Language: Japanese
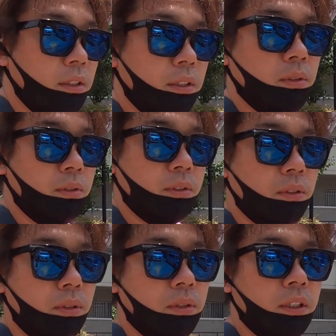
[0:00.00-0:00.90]
本当
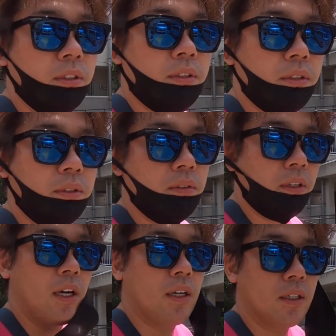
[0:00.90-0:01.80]
の午前中
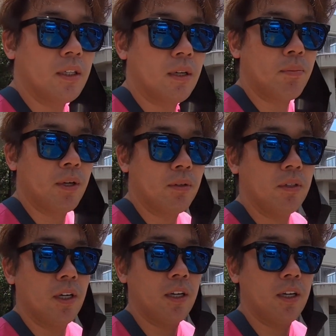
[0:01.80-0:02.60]
はペロン